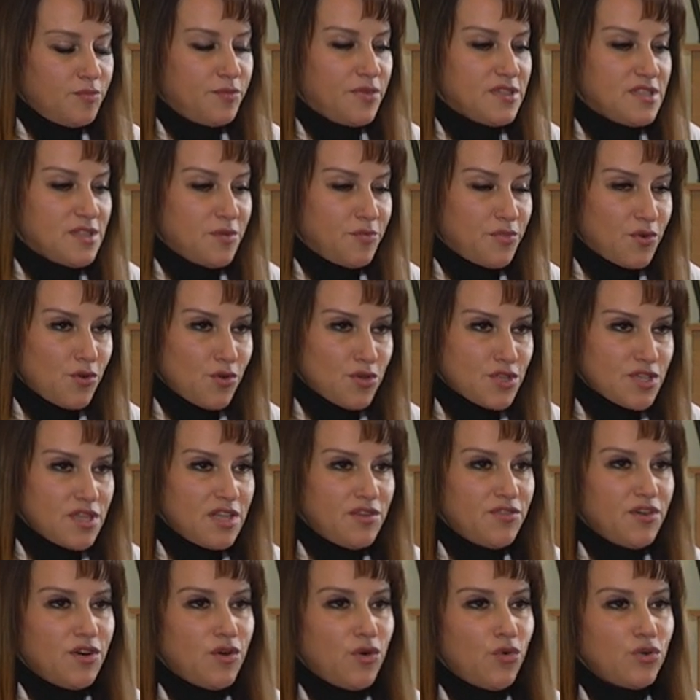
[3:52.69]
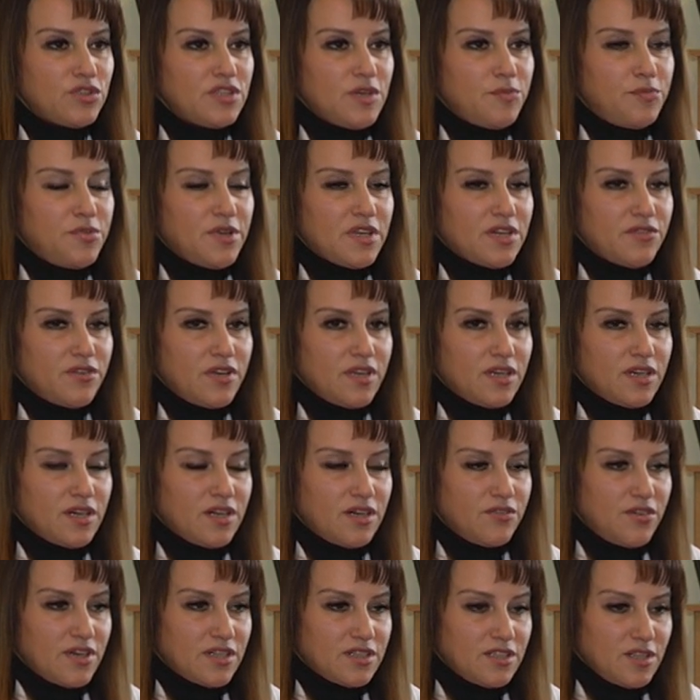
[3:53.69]
позапрошлого года, первый
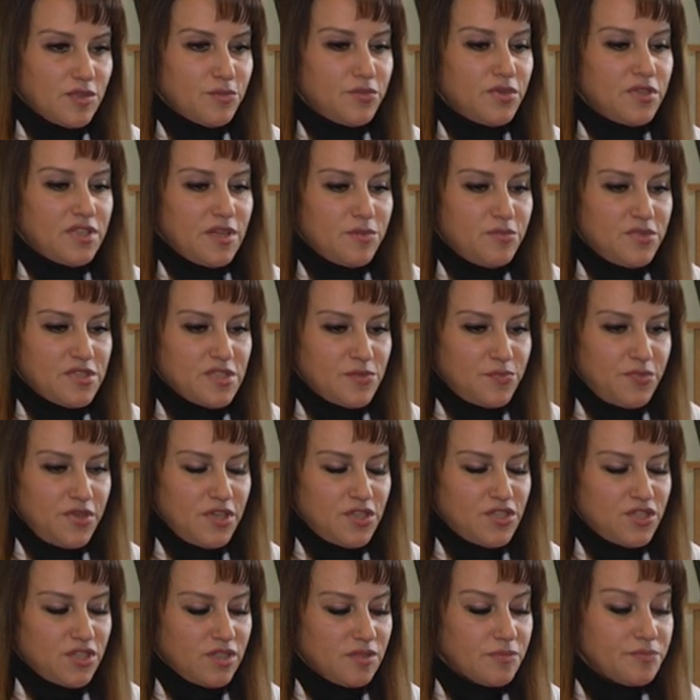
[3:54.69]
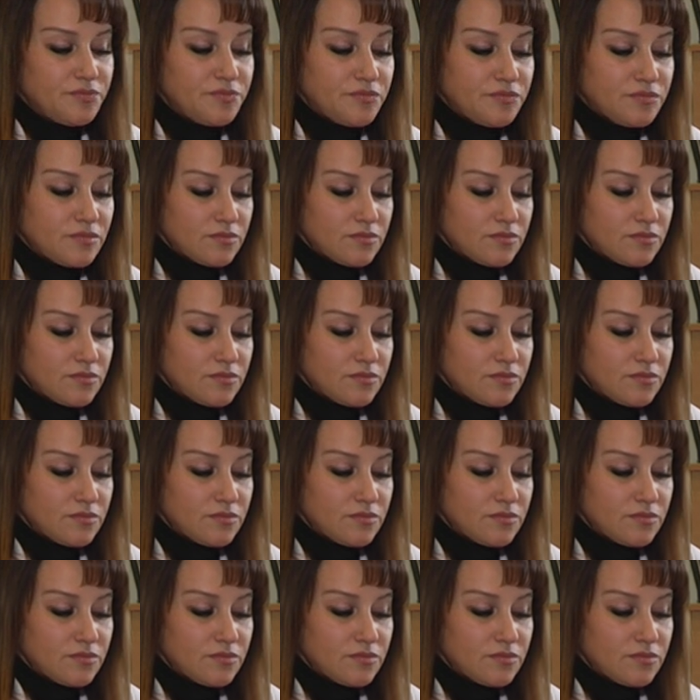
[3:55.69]
квартал был обеспечен